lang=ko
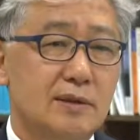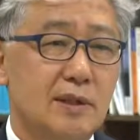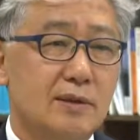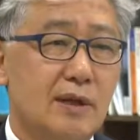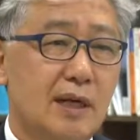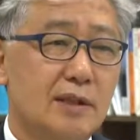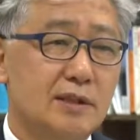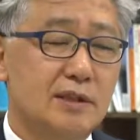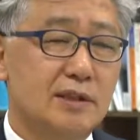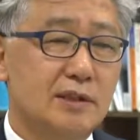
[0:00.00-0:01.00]
근데
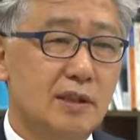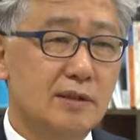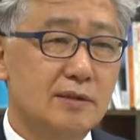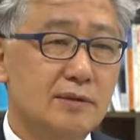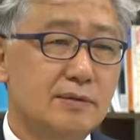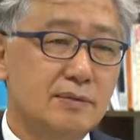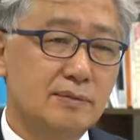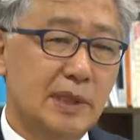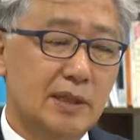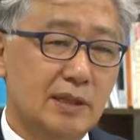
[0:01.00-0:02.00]
그러한
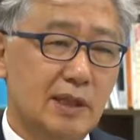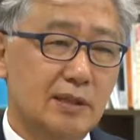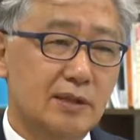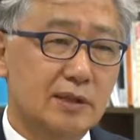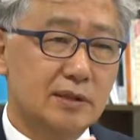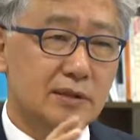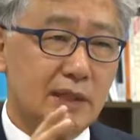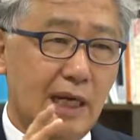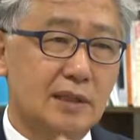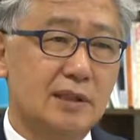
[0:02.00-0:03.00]
지정만 되어 있지
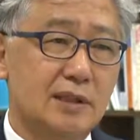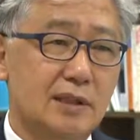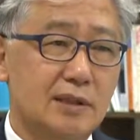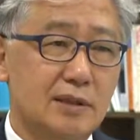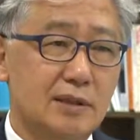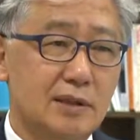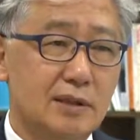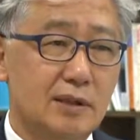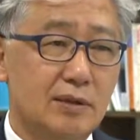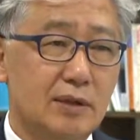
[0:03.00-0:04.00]
그 가치를